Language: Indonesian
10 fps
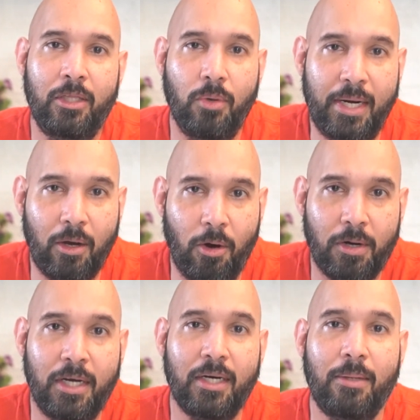itu ada
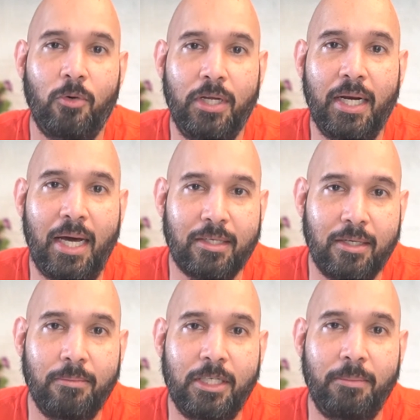corner kemudian
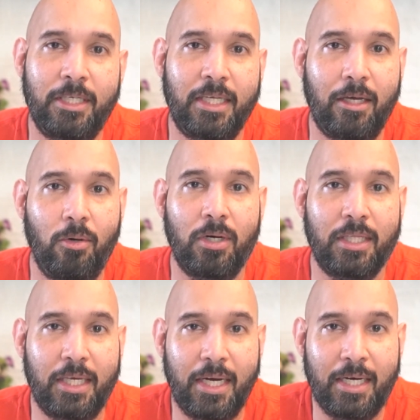Arsenal bisa mencetak gol
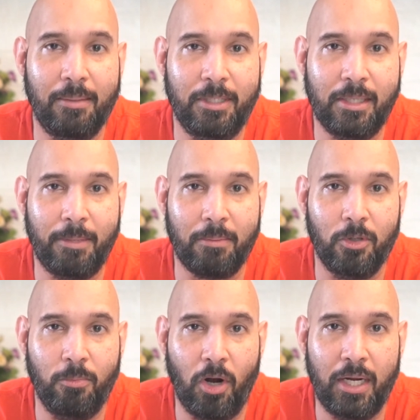ketika dia bisa
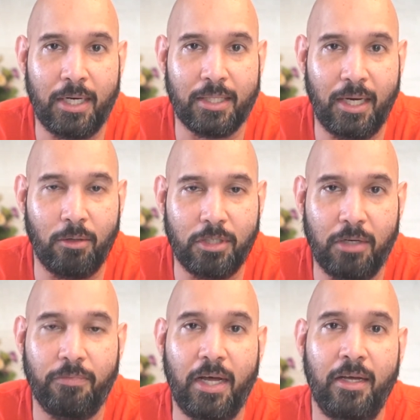merebut bola dari Thiago
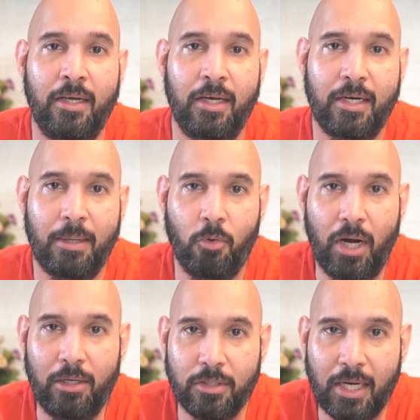Silva dan
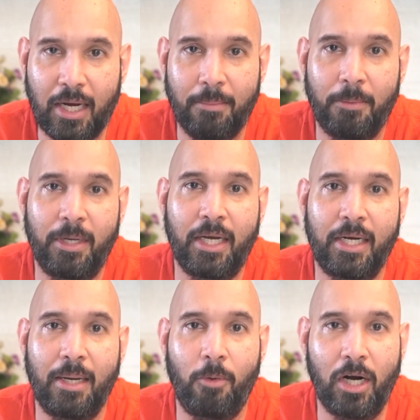Bukayo Saka memberikan
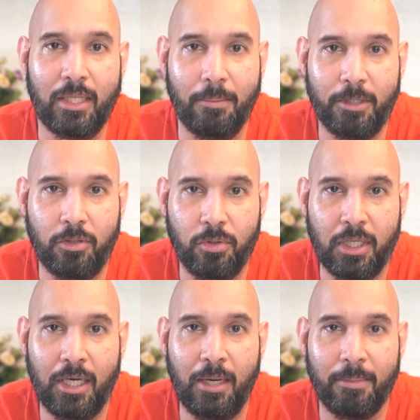dia bola tapi
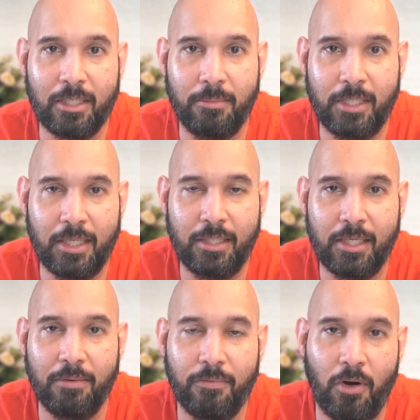syutingnya masih bisa di
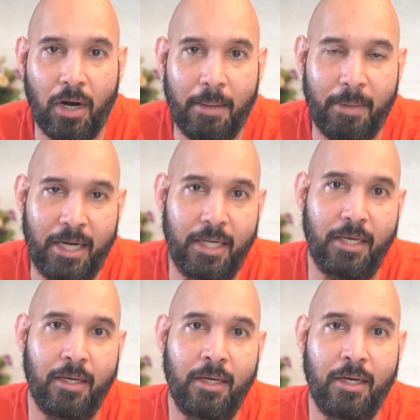save oleh
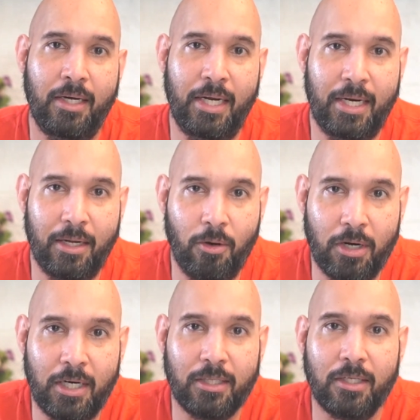Mendy dan dari
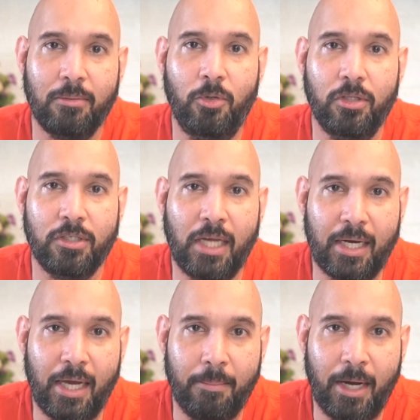corner tersebut
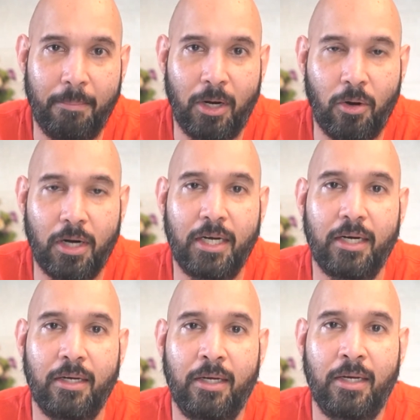Saka yang mengambil
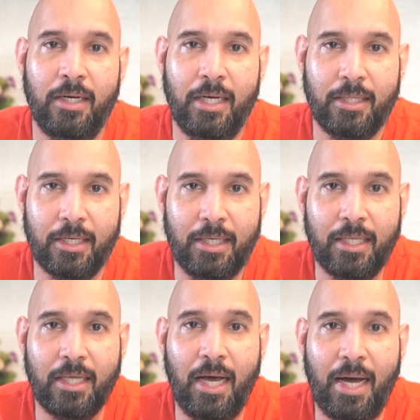corner dan
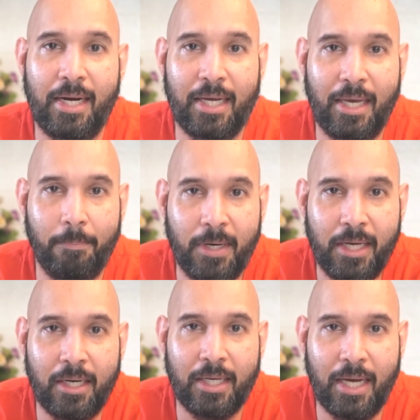ternyata ada
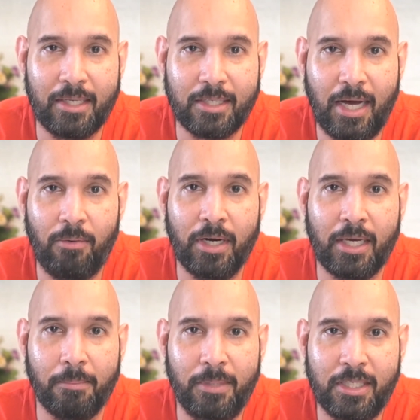Gabriel di garis gawang
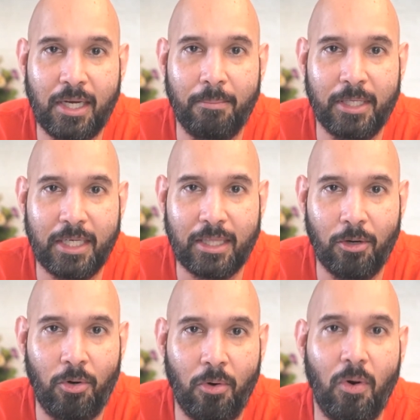yang bisa mencetak
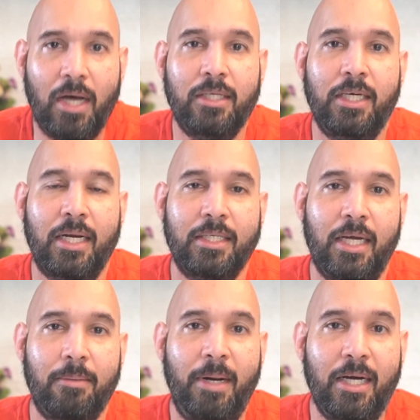gol wah
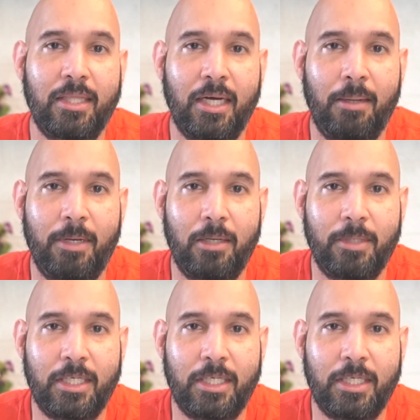jarang-jarang banget ya Gabriel